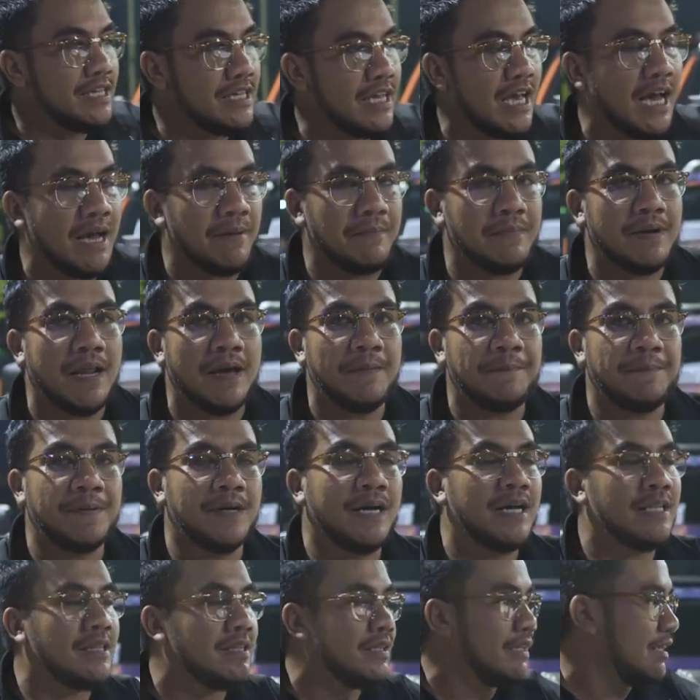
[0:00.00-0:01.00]
yang
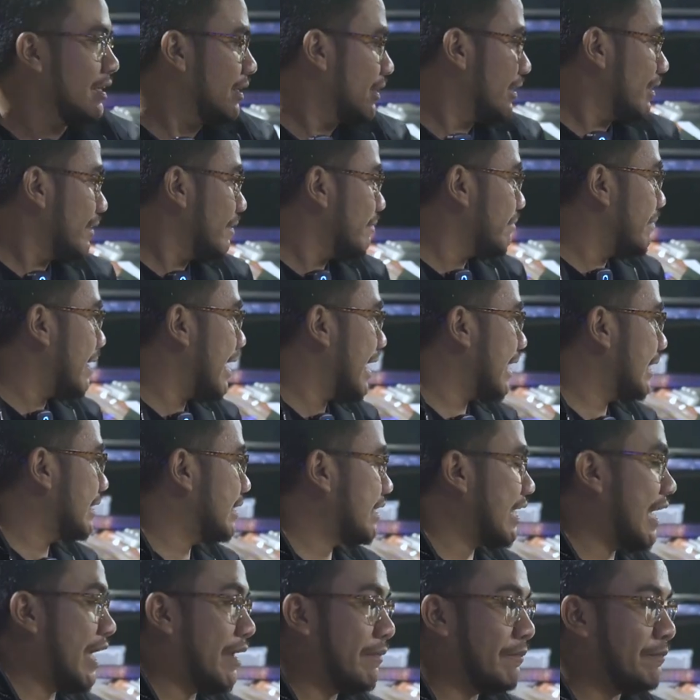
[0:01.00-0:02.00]
dapat
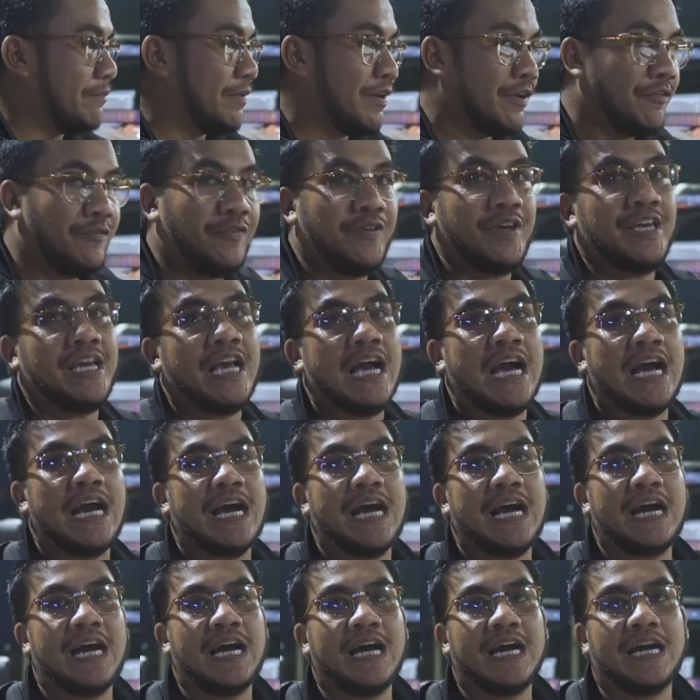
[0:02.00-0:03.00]
Best MVP
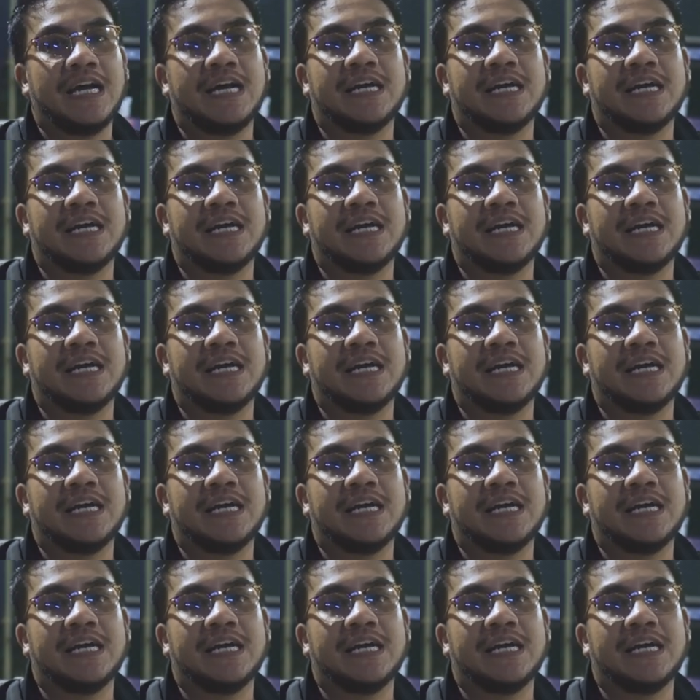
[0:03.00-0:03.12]
guys.